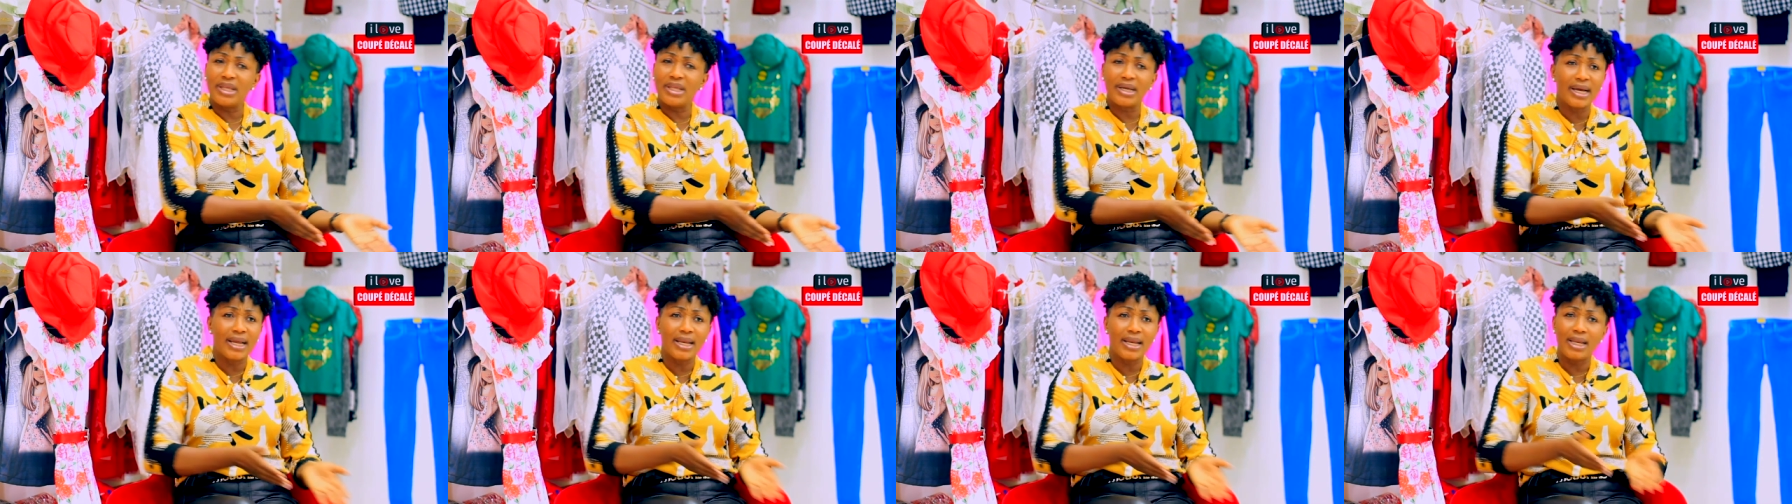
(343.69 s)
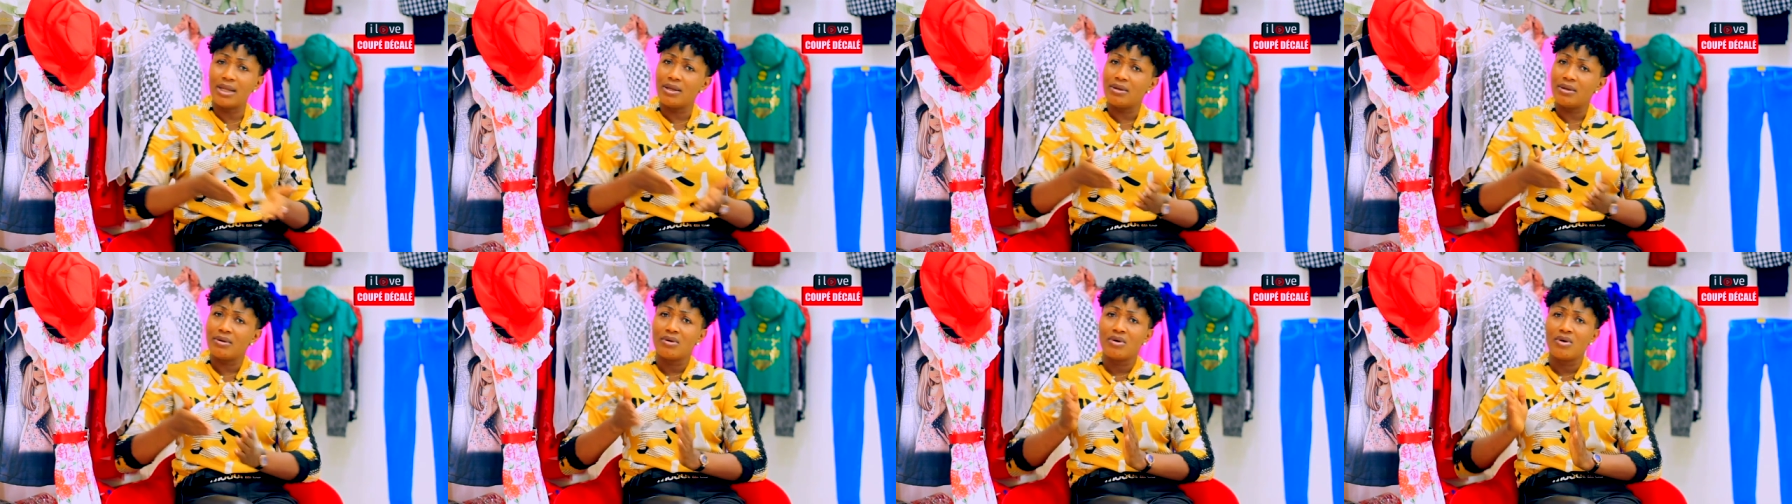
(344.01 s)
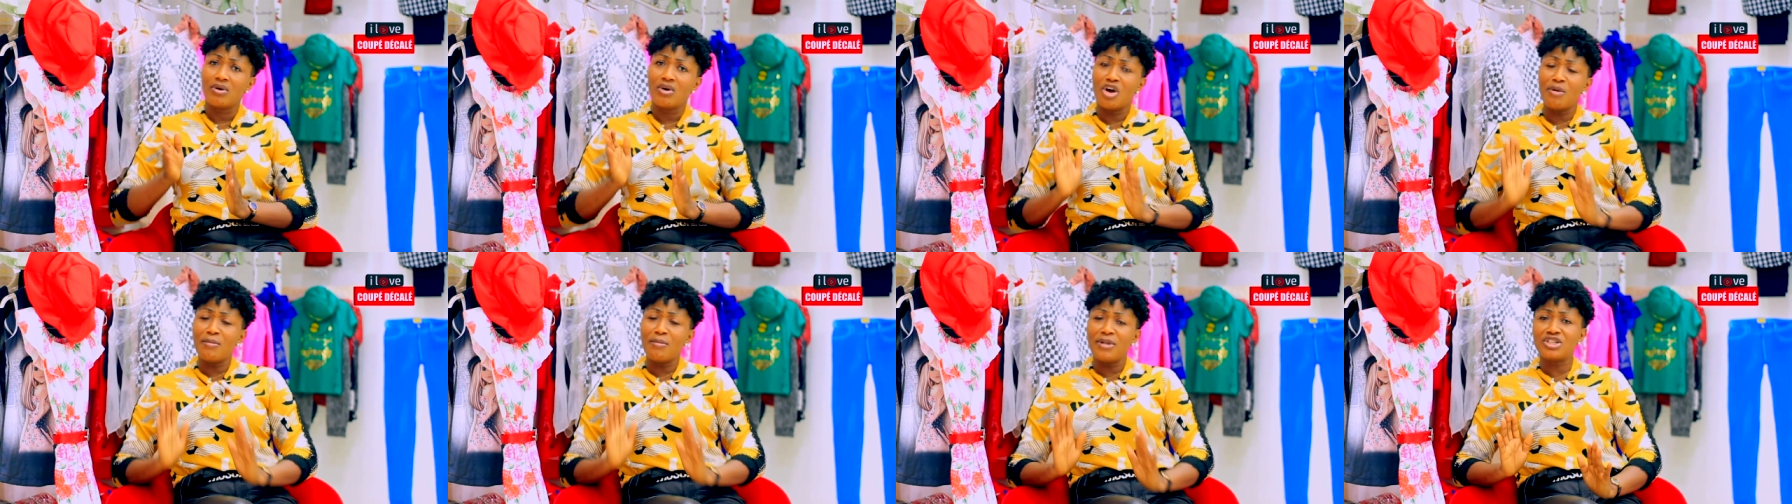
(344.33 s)
des cahiers
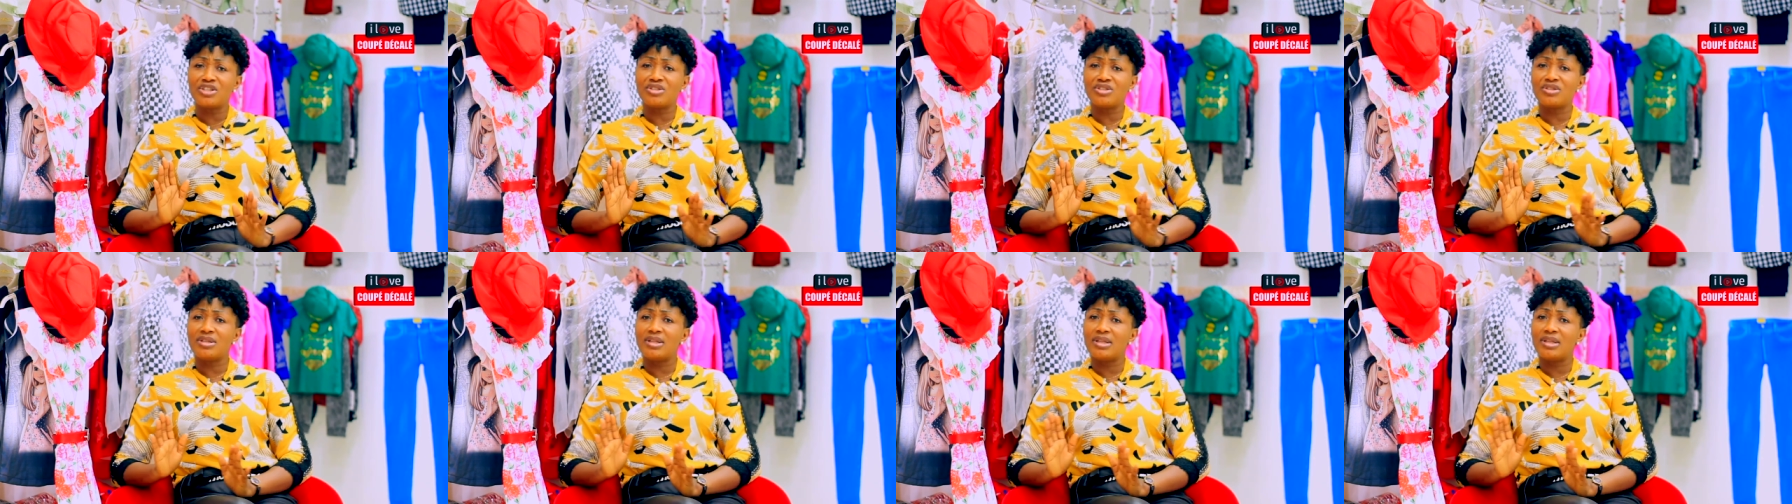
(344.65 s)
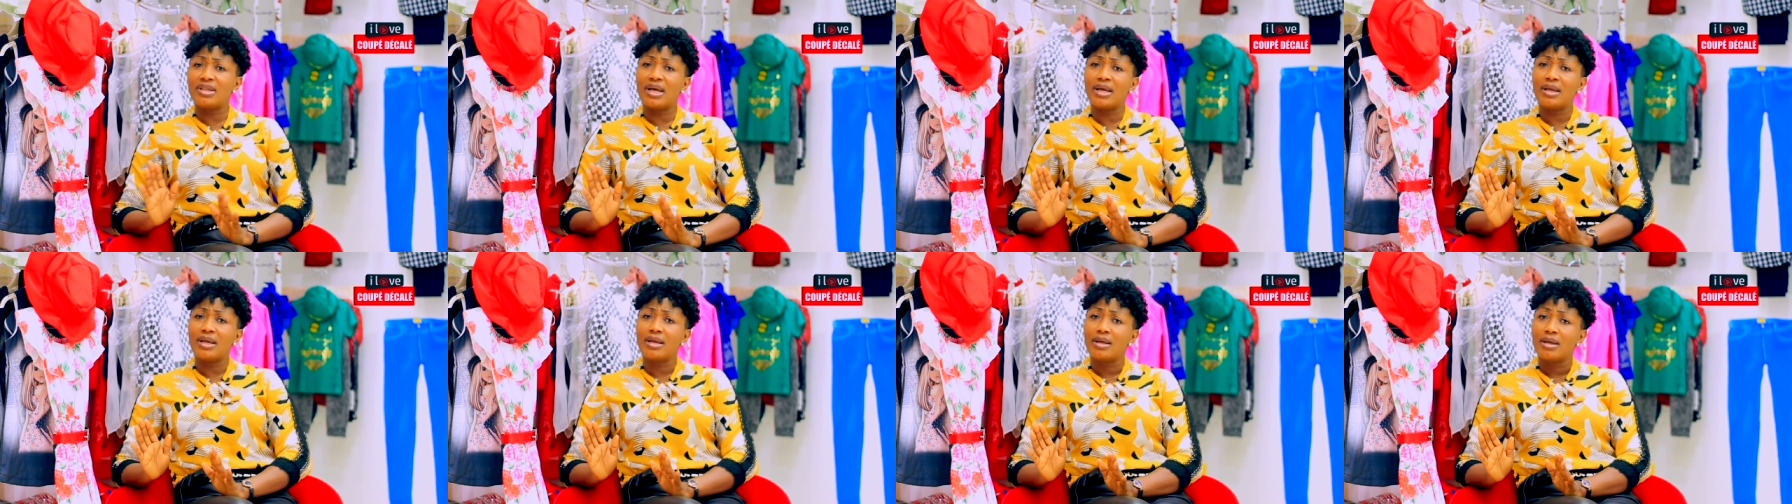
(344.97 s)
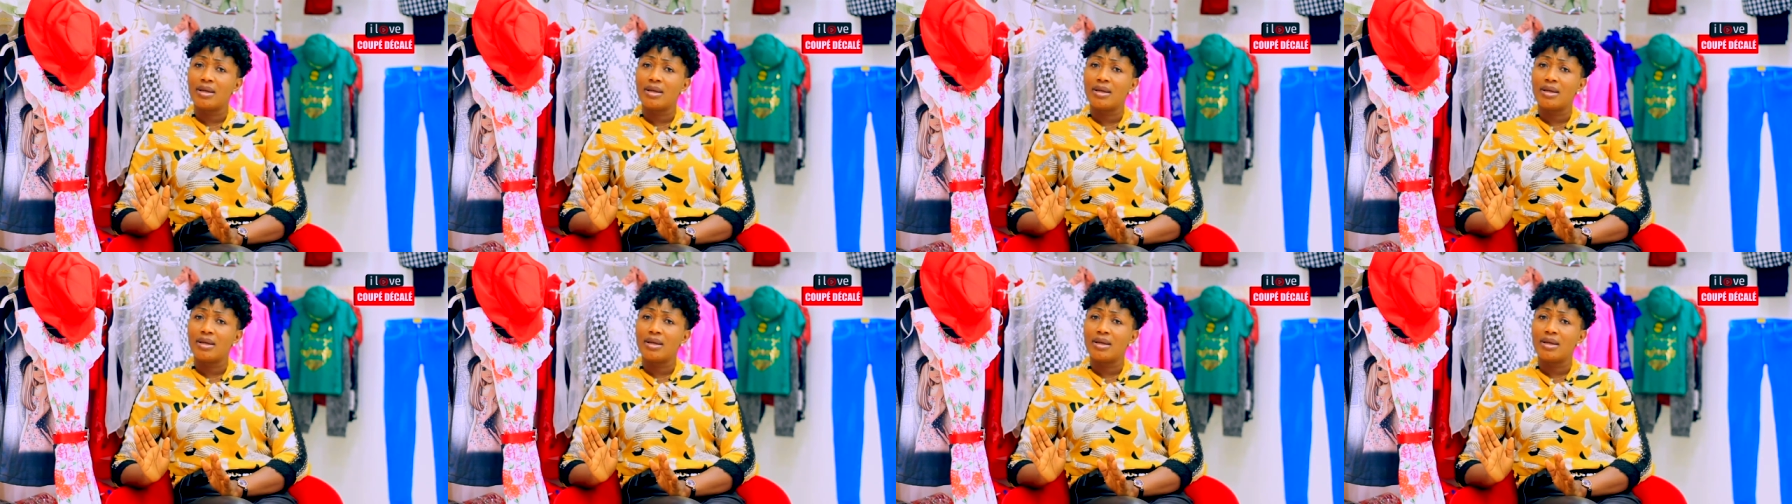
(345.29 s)
On met Jésus dedans.